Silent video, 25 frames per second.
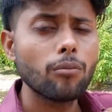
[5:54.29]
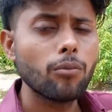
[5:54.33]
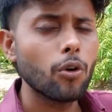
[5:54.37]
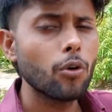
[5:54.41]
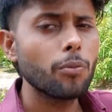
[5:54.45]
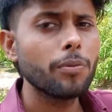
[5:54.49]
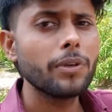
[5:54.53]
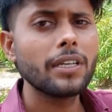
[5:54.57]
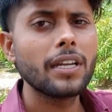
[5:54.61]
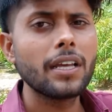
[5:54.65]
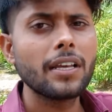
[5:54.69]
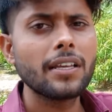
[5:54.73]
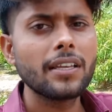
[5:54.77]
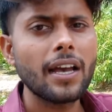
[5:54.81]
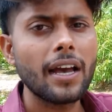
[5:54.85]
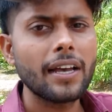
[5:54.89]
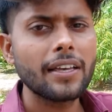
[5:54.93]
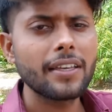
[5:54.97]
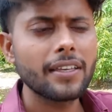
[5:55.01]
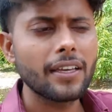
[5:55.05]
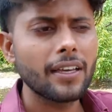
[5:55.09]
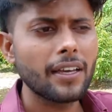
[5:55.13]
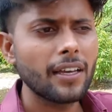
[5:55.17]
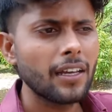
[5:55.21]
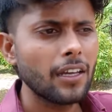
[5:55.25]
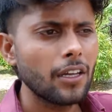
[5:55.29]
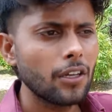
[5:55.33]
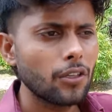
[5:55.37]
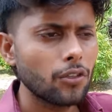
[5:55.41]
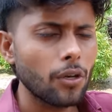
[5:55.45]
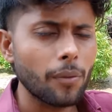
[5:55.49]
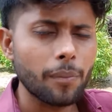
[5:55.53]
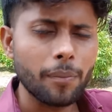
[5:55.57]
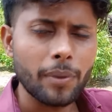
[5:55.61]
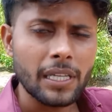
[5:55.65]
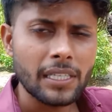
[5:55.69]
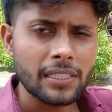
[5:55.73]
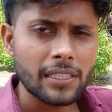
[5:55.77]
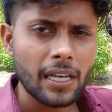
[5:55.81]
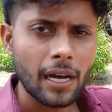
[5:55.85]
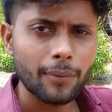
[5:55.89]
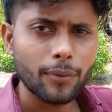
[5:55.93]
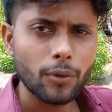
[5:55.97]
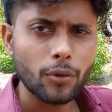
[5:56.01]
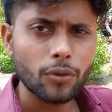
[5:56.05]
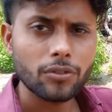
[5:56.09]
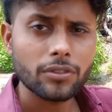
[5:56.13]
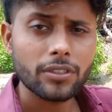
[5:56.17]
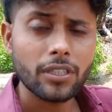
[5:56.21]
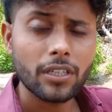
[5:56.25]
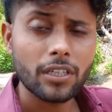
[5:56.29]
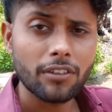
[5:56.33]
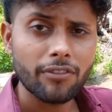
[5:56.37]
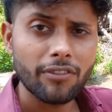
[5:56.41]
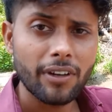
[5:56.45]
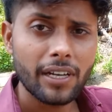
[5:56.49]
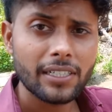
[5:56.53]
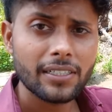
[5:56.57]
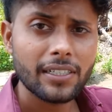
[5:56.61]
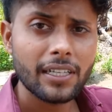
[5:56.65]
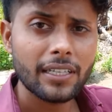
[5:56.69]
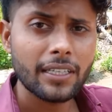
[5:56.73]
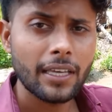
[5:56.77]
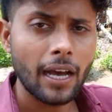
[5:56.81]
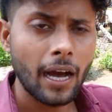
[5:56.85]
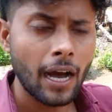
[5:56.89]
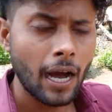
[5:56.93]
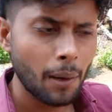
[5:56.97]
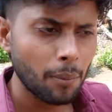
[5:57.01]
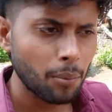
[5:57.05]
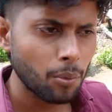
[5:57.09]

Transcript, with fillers: वो भी नहीं आई है तो प्लीज़ आप लोगों से रिक्वेस्ट है कि